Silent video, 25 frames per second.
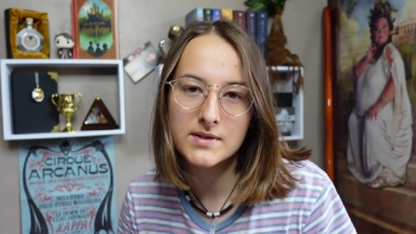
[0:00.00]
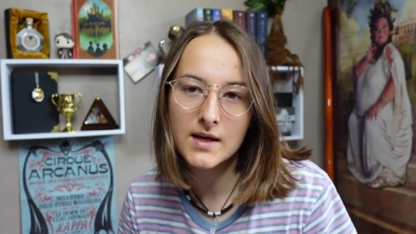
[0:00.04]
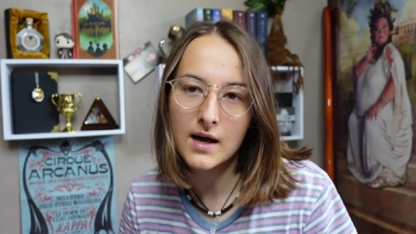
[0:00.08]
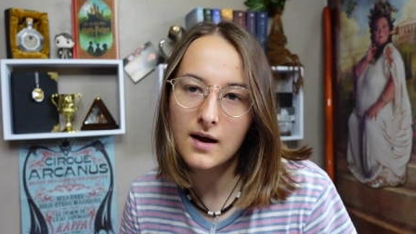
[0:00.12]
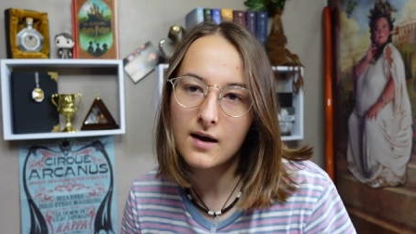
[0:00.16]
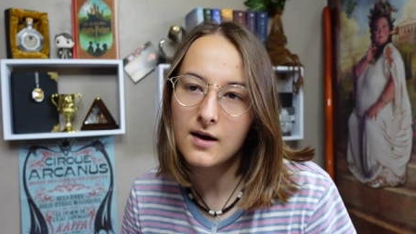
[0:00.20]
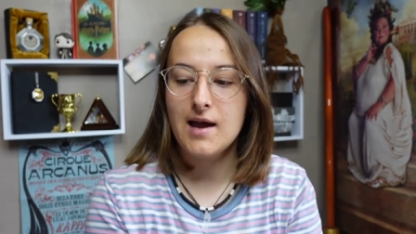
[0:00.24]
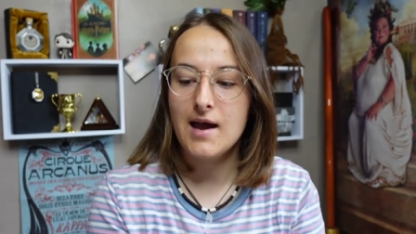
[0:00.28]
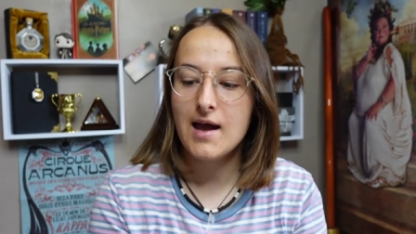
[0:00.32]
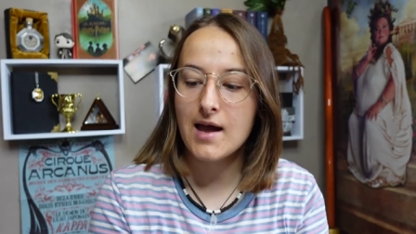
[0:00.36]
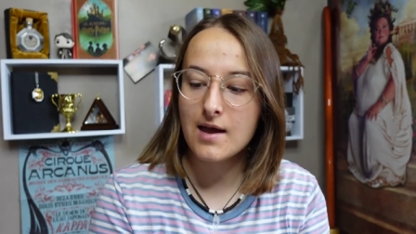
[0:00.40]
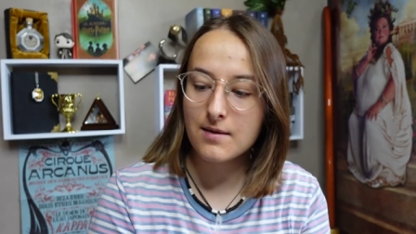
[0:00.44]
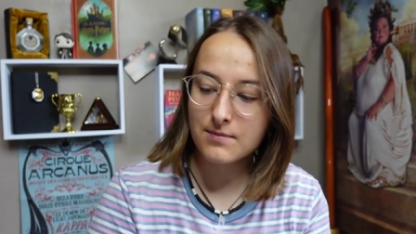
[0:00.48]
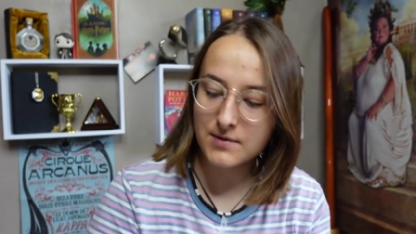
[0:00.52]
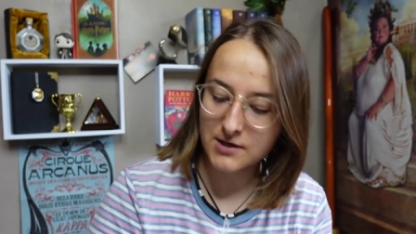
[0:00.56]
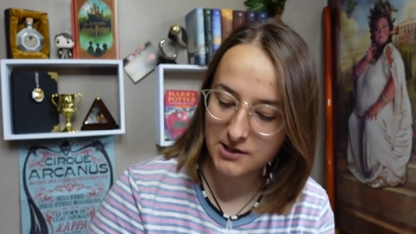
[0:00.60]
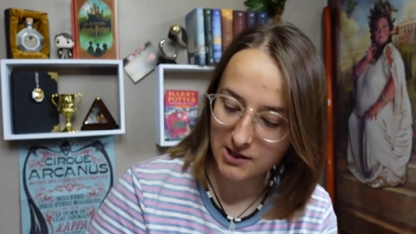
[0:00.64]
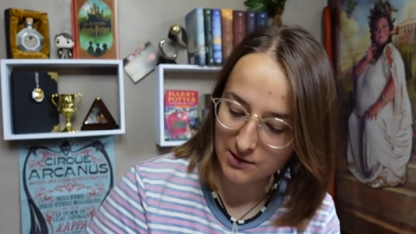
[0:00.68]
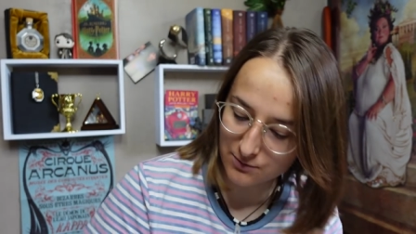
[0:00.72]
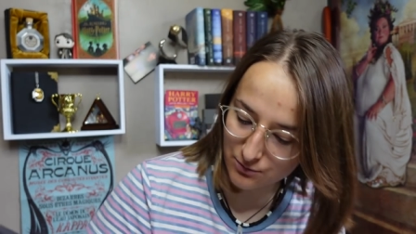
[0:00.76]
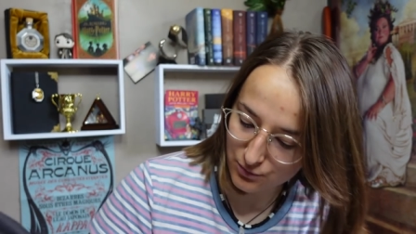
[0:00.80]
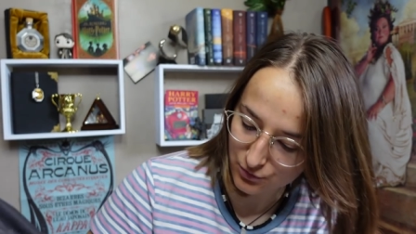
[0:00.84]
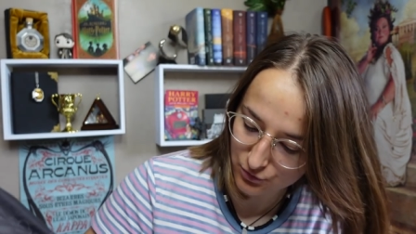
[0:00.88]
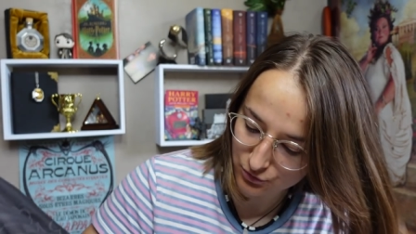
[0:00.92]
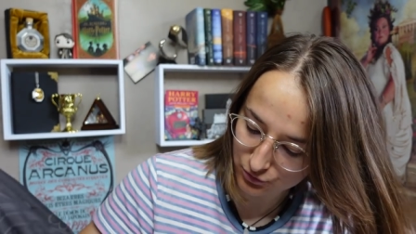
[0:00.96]
ça. Eh mais
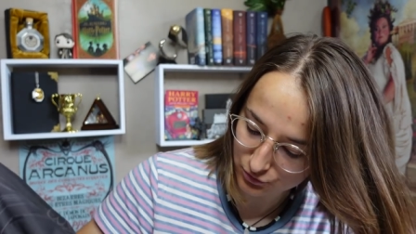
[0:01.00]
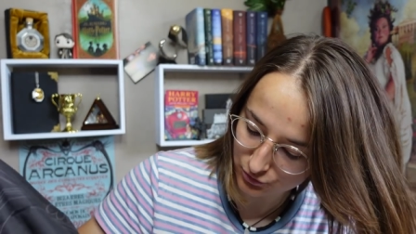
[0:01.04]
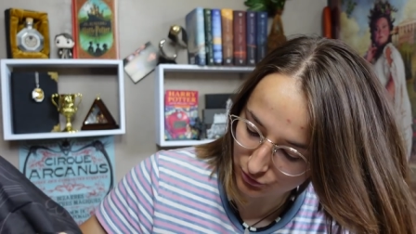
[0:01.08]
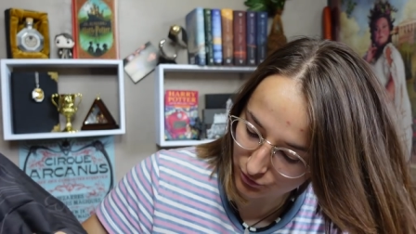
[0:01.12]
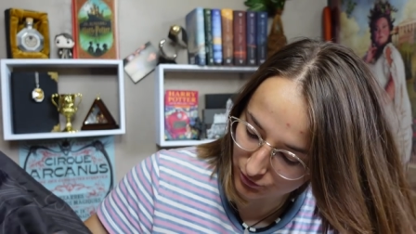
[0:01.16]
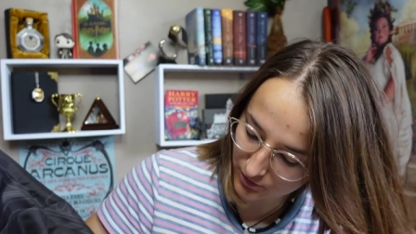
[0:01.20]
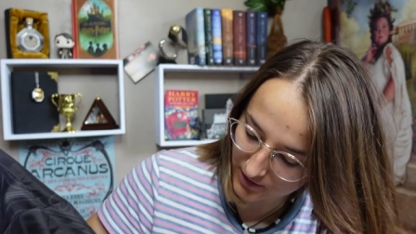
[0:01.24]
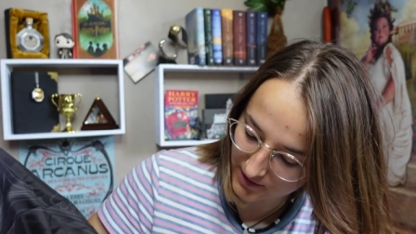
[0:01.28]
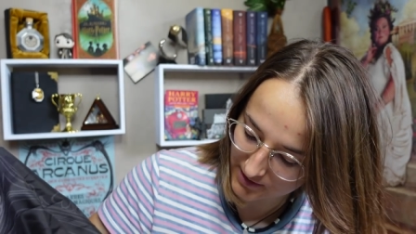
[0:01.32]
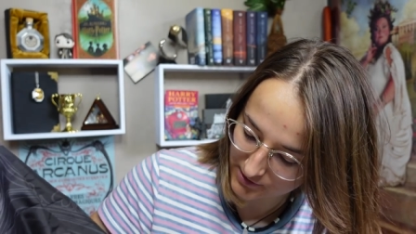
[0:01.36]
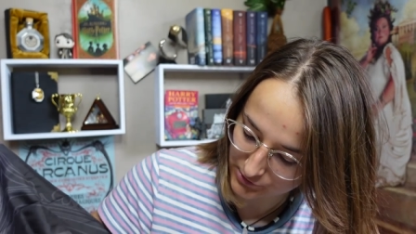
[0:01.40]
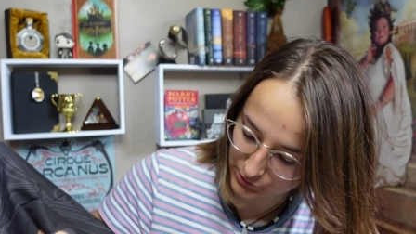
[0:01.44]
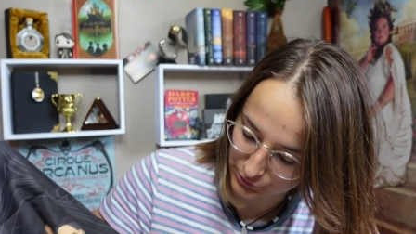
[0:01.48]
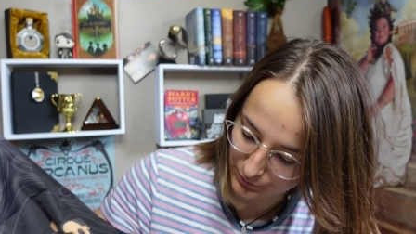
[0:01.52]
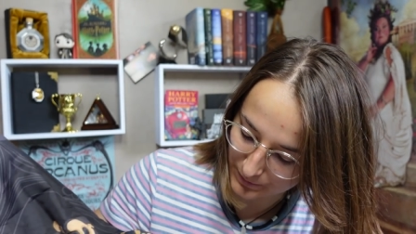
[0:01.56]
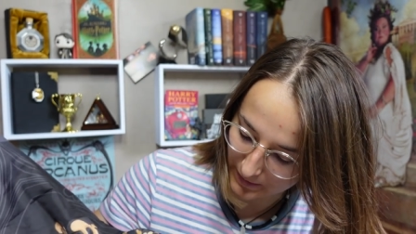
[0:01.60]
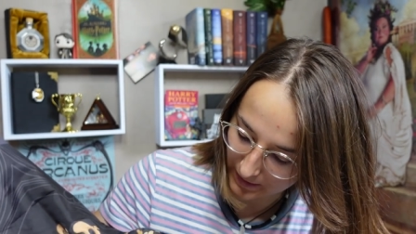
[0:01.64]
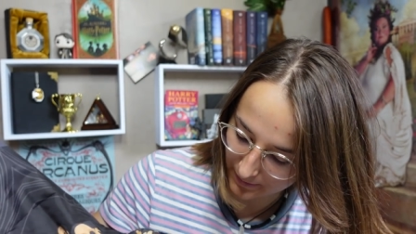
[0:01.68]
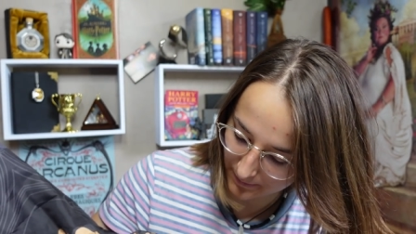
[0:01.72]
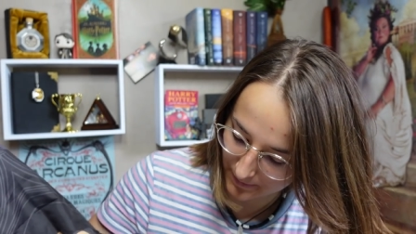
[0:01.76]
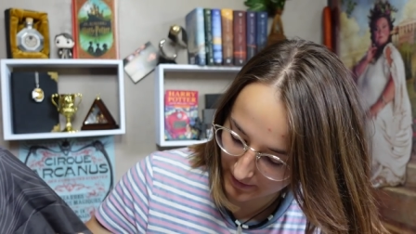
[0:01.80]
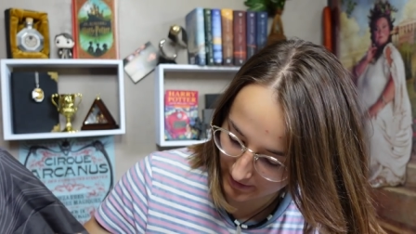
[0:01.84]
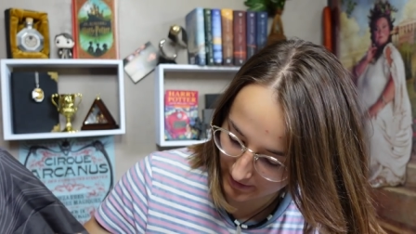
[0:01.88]
j'aime beaucoup trop, elle est super